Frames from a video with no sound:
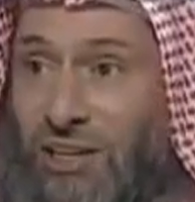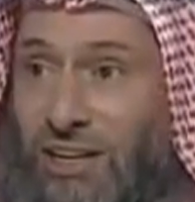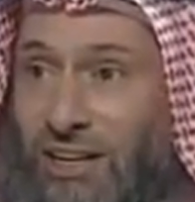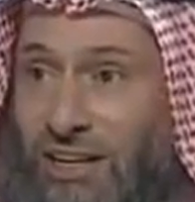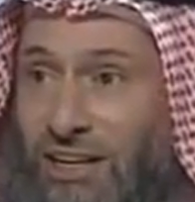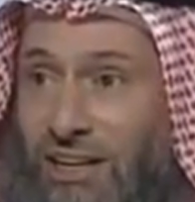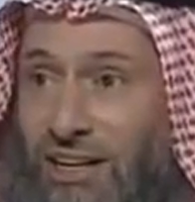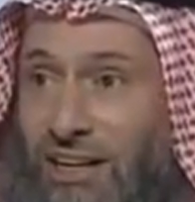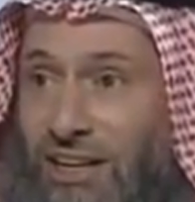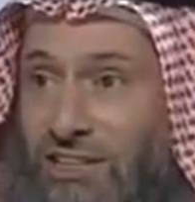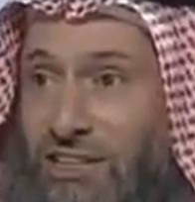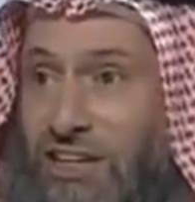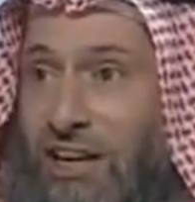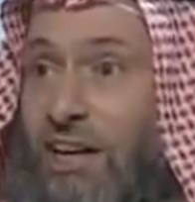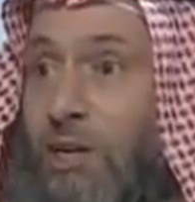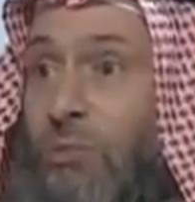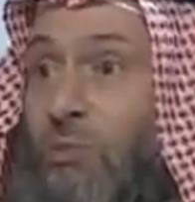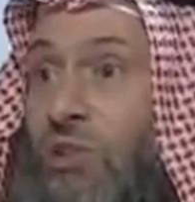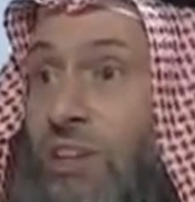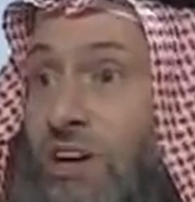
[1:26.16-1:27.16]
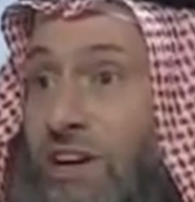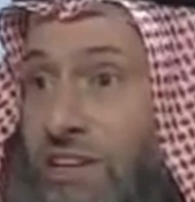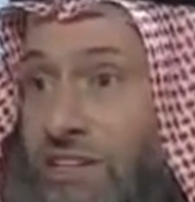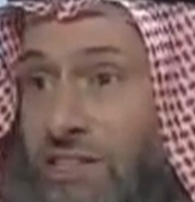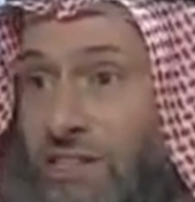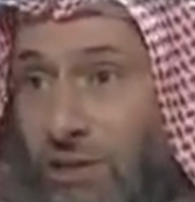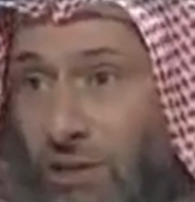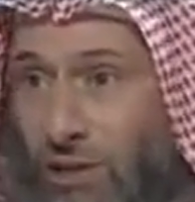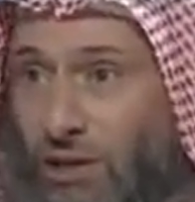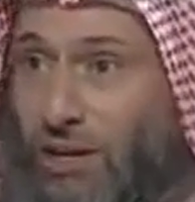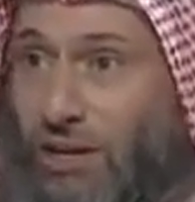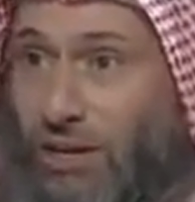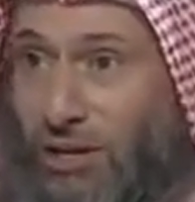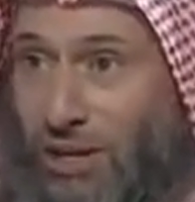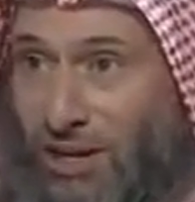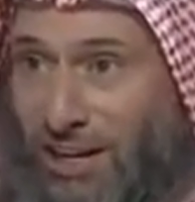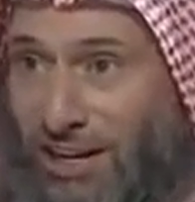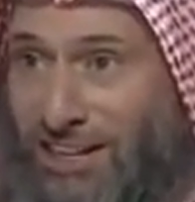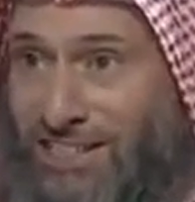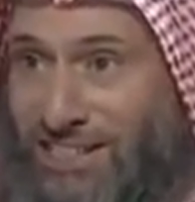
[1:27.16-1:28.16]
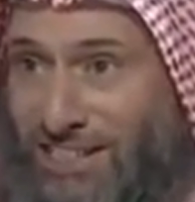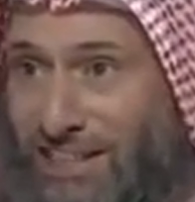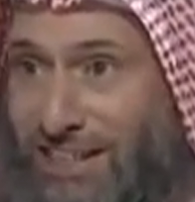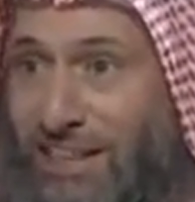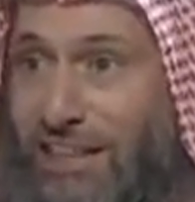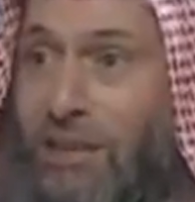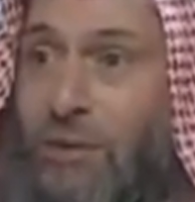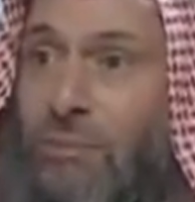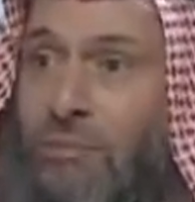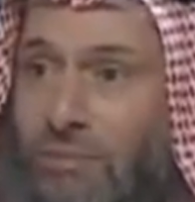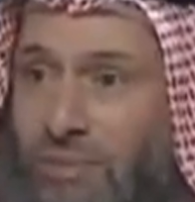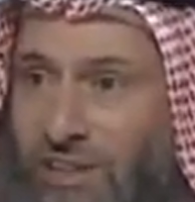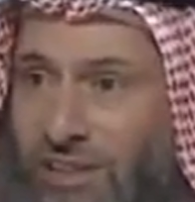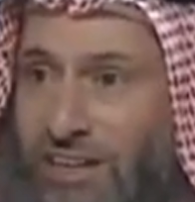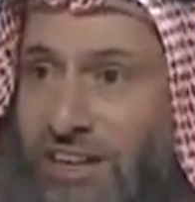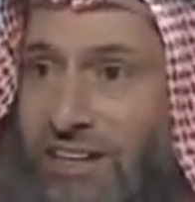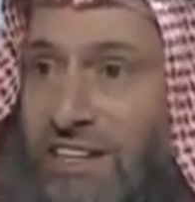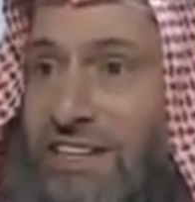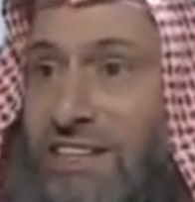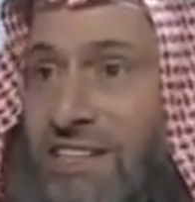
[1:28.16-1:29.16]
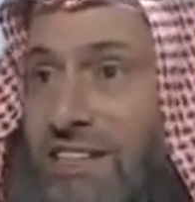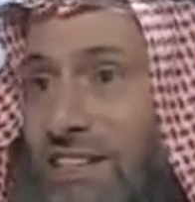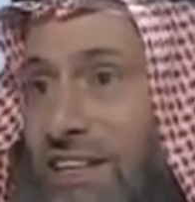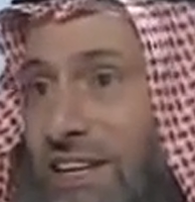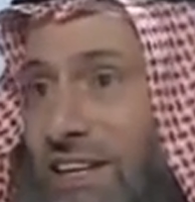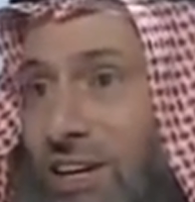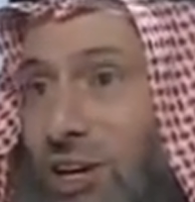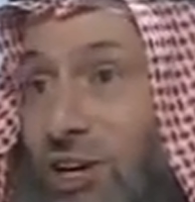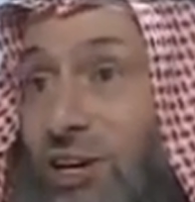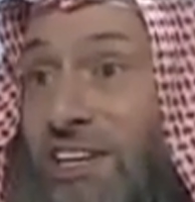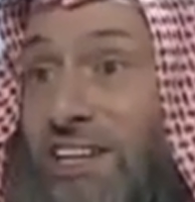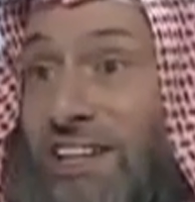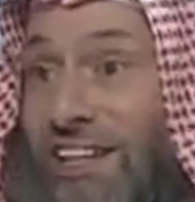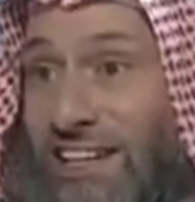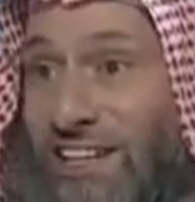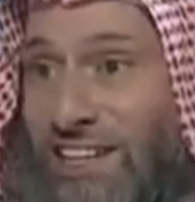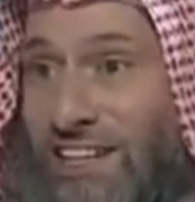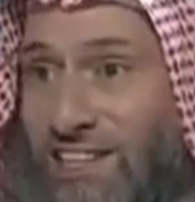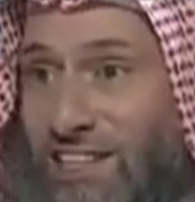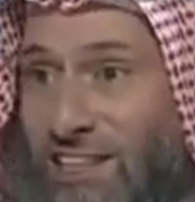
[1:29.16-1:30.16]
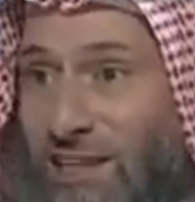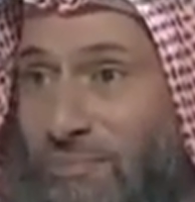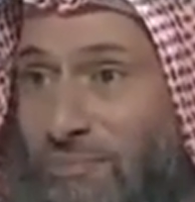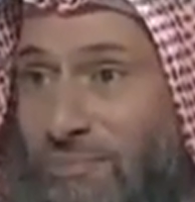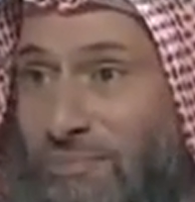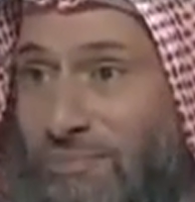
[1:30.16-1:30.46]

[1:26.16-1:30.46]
عشان أنا مدرس أصلي مدرس لغة الإنجليزي